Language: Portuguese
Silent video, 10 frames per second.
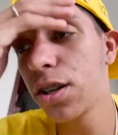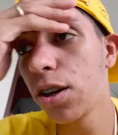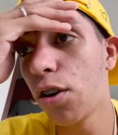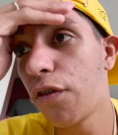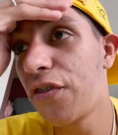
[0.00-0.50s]
o que,
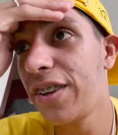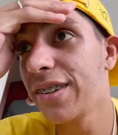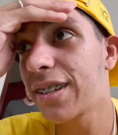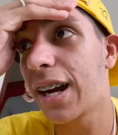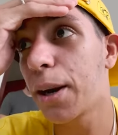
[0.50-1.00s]
que, eu
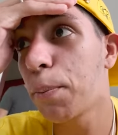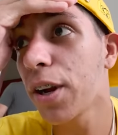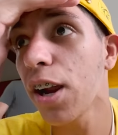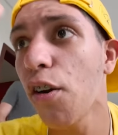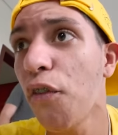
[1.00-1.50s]
fiz, cara? Por
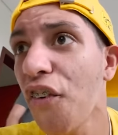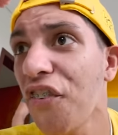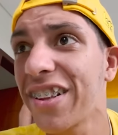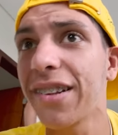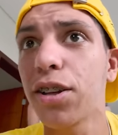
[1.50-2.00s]
que, que eu fui
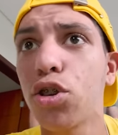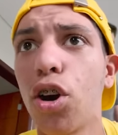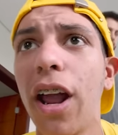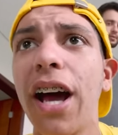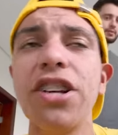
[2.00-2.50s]
fazer essa
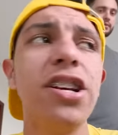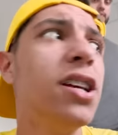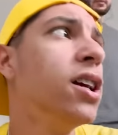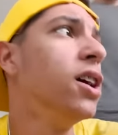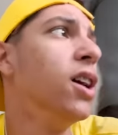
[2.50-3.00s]
trollagem?
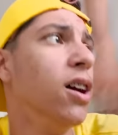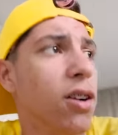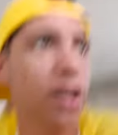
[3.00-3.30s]
É verdade, se